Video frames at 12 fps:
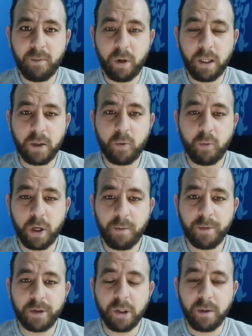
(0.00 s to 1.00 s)
السلام عليكم
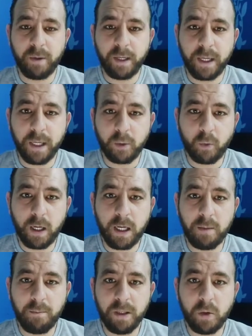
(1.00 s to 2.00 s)
ورحمة الله وبركاته
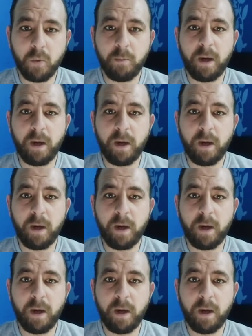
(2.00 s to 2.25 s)
أهلا بيكم